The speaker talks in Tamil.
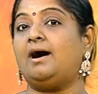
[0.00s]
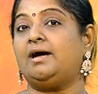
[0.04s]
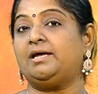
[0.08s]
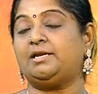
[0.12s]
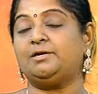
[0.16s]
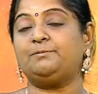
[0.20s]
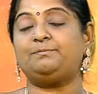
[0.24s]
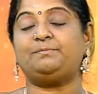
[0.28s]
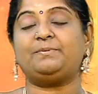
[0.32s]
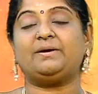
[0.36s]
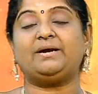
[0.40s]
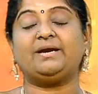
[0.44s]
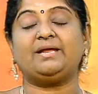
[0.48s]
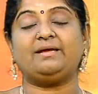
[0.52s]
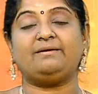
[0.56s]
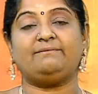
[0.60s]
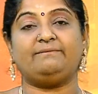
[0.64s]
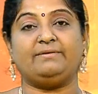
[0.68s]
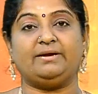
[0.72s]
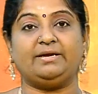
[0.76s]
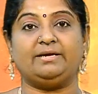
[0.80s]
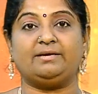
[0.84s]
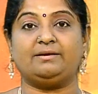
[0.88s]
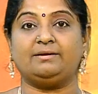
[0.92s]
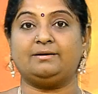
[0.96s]
அறுபடை
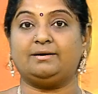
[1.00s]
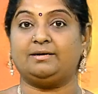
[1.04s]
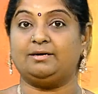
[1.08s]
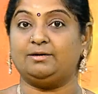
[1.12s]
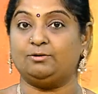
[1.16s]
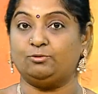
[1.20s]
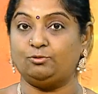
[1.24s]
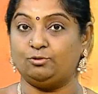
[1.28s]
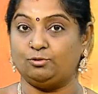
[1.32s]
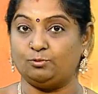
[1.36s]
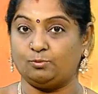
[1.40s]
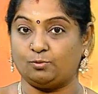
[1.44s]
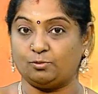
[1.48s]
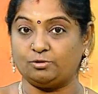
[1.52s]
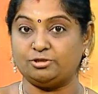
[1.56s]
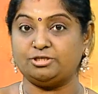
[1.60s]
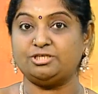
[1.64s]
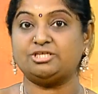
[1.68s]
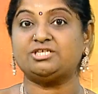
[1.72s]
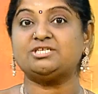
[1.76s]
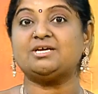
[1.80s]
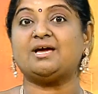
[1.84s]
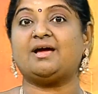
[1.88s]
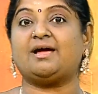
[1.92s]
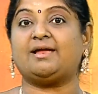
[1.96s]
வீடுகளுள்
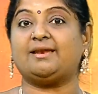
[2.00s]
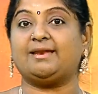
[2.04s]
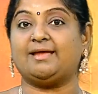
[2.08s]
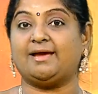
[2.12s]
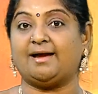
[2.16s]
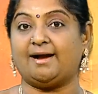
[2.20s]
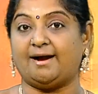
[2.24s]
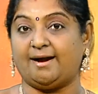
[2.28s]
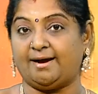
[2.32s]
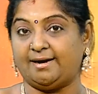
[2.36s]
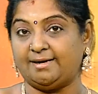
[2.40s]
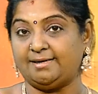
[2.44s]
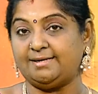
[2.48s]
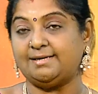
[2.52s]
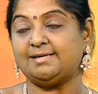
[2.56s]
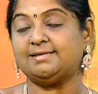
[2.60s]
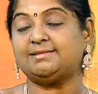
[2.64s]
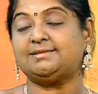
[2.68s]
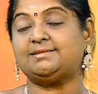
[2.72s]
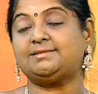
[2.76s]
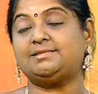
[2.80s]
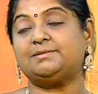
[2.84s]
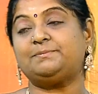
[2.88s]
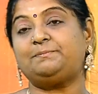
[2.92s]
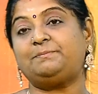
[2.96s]
ஒன்றான
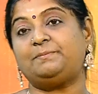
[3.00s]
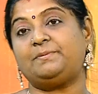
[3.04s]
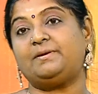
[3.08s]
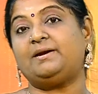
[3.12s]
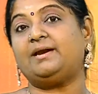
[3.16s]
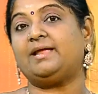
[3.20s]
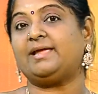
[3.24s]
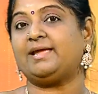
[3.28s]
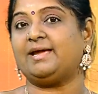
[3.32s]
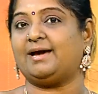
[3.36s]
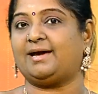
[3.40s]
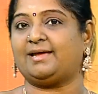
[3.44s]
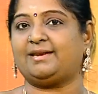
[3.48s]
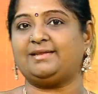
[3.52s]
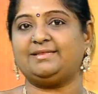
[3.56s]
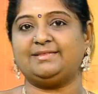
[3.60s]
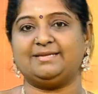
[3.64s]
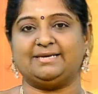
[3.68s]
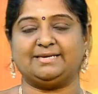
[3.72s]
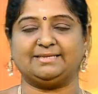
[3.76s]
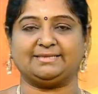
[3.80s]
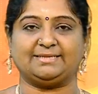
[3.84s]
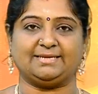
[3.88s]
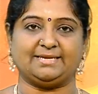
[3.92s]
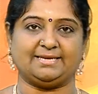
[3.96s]
ஆழத்து பிள்ளையார்
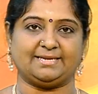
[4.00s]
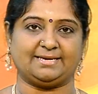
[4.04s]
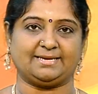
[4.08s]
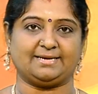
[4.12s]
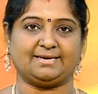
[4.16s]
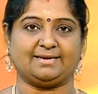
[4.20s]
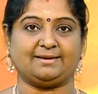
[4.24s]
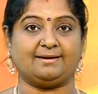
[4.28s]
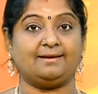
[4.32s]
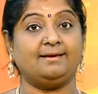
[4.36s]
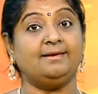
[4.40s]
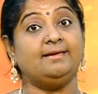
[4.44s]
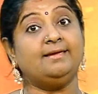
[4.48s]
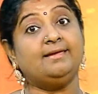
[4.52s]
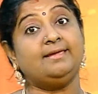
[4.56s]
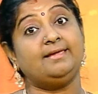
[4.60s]
இந்த இடத்துல இருக்கார்